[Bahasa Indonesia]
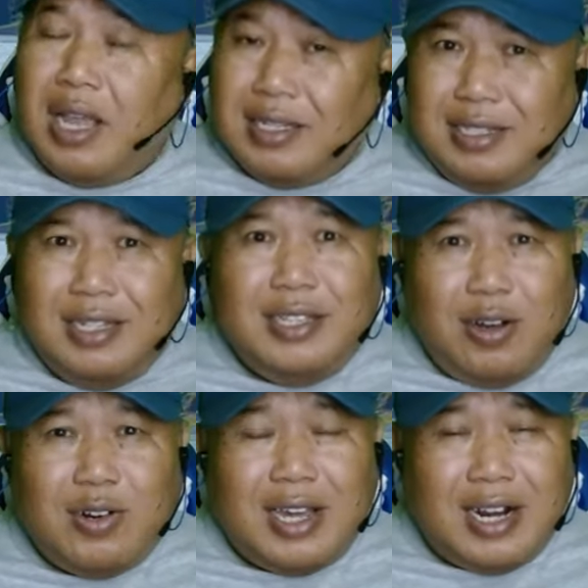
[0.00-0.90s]
Hasilnya
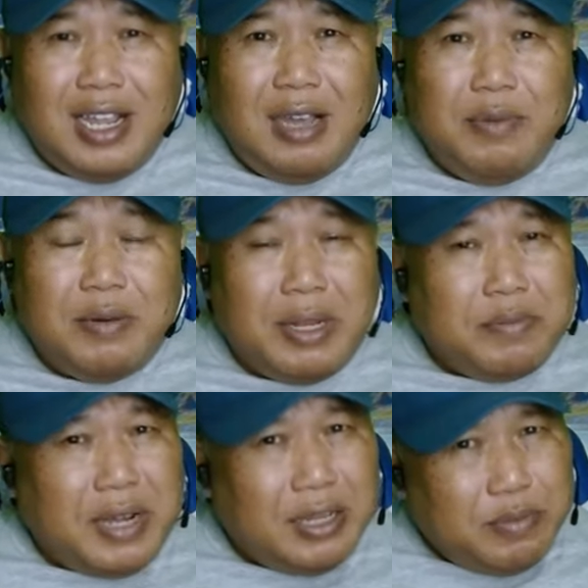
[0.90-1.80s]
olahraga
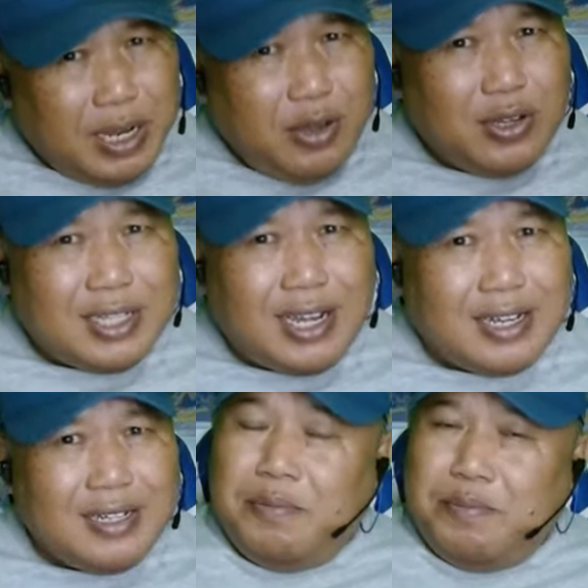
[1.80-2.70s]
bermanfaat bagi otak,
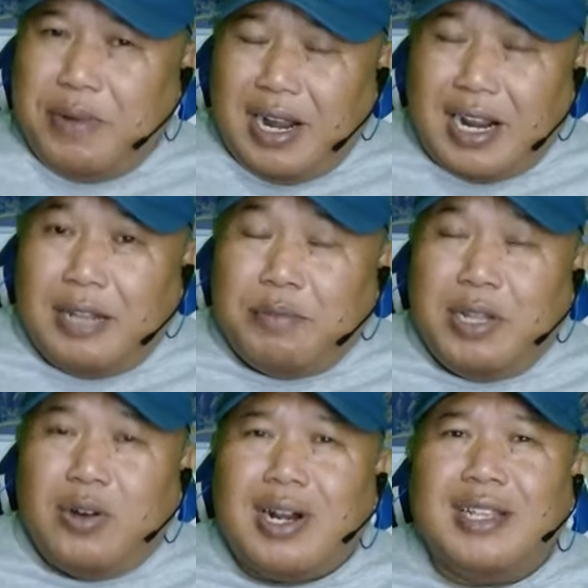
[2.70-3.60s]
bahkan
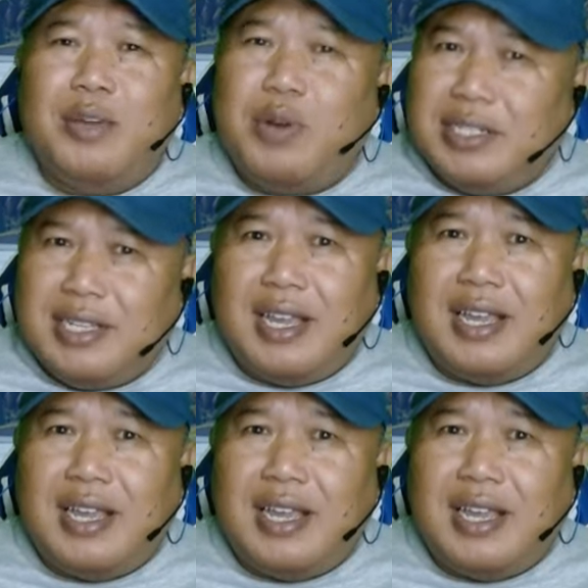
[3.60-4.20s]
pada orang dewasa